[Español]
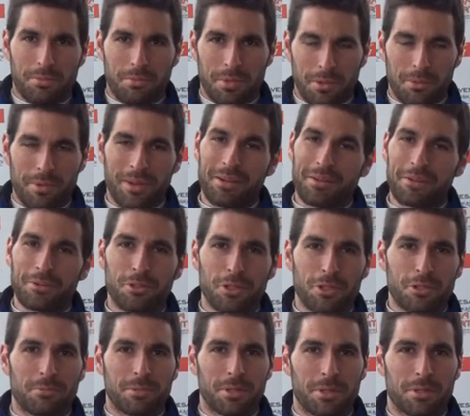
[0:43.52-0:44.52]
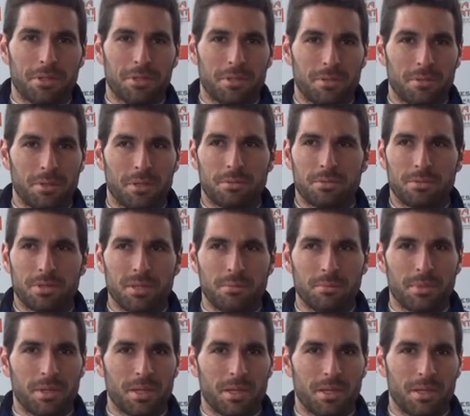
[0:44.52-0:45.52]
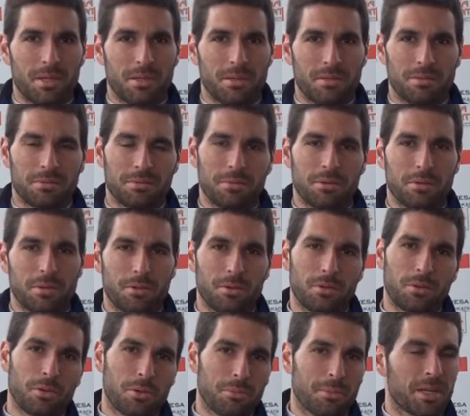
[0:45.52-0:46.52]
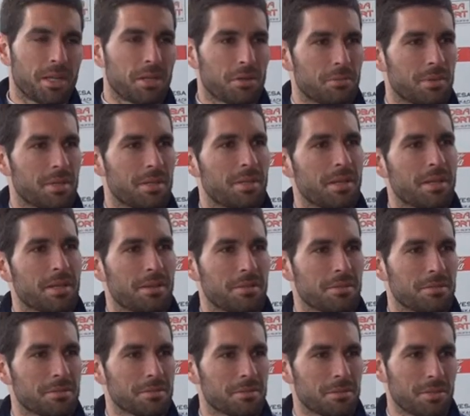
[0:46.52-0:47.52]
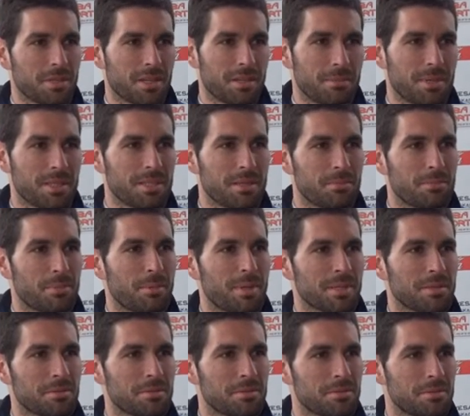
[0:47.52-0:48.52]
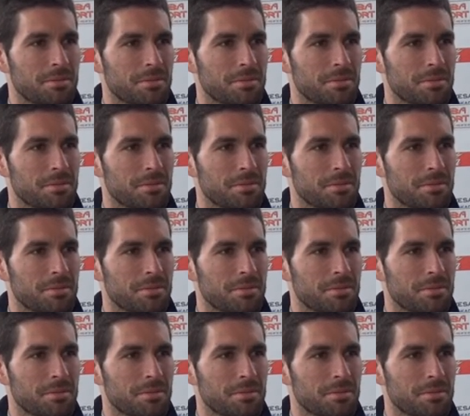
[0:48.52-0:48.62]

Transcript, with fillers: Me llevo bien con todos, pero bueno, siempre con Guzmán y Rubén Negredo, son los que más tiempo pasó.